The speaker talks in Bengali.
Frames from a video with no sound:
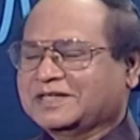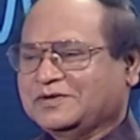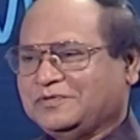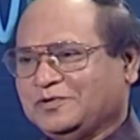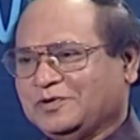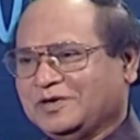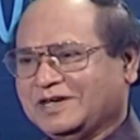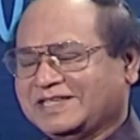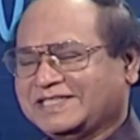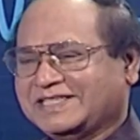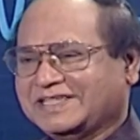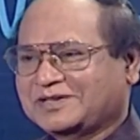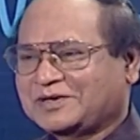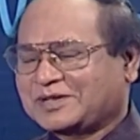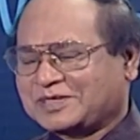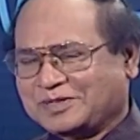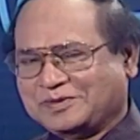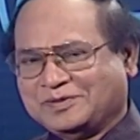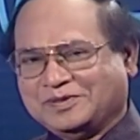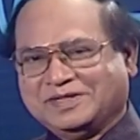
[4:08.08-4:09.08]
একটা ফোন এসছে
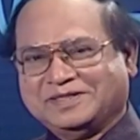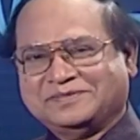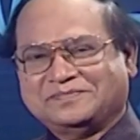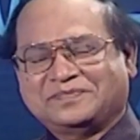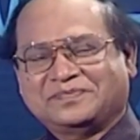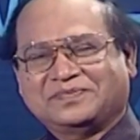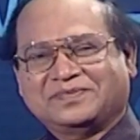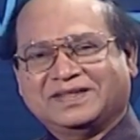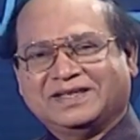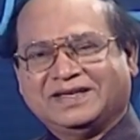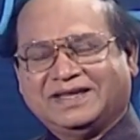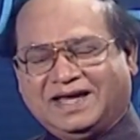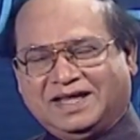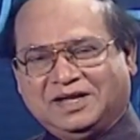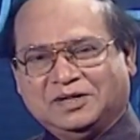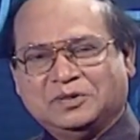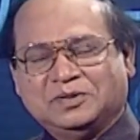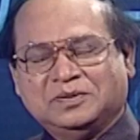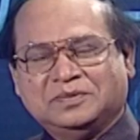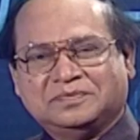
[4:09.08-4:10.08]
কথা বলি
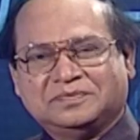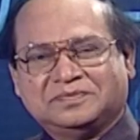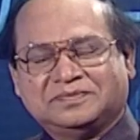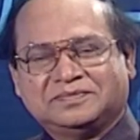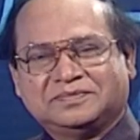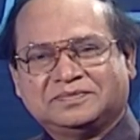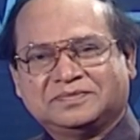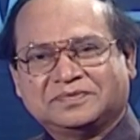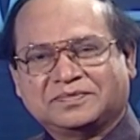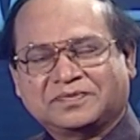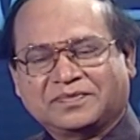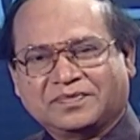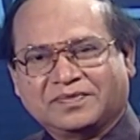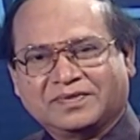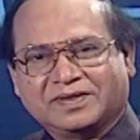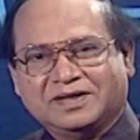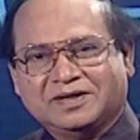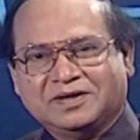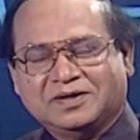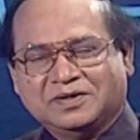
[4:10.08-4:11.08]
হ্যালো হ্যালো
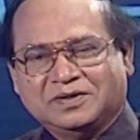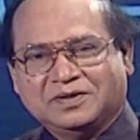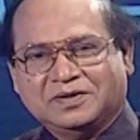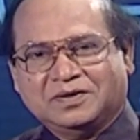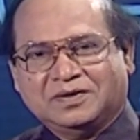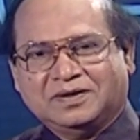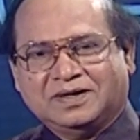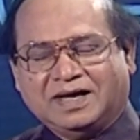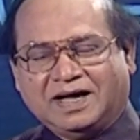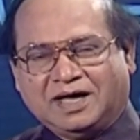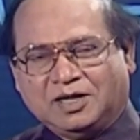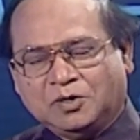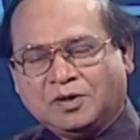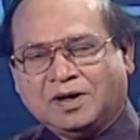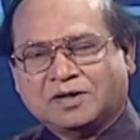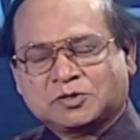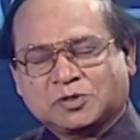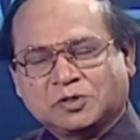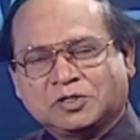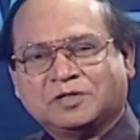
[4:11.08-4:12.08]
হ্যালো
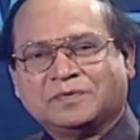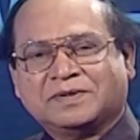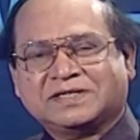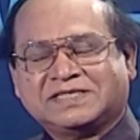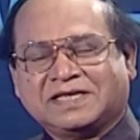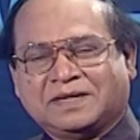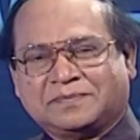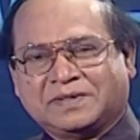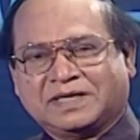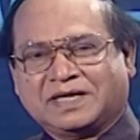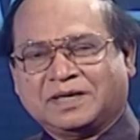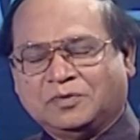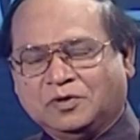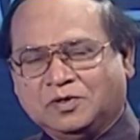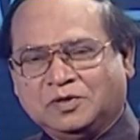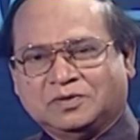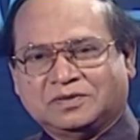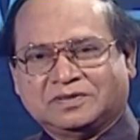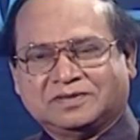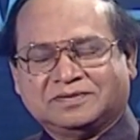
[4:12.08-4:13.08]
শুনতে পাচ্ছি আপনাকে
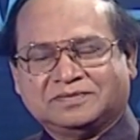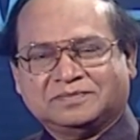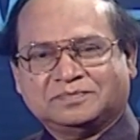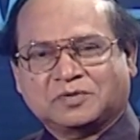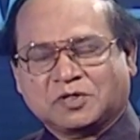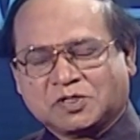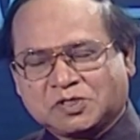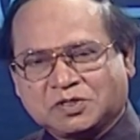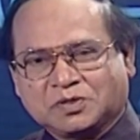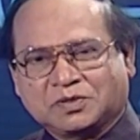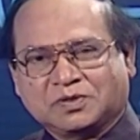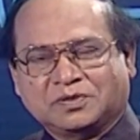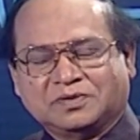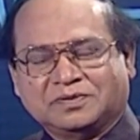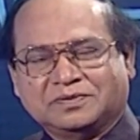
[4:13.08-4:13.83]
বলুন প্রশ্ন করুন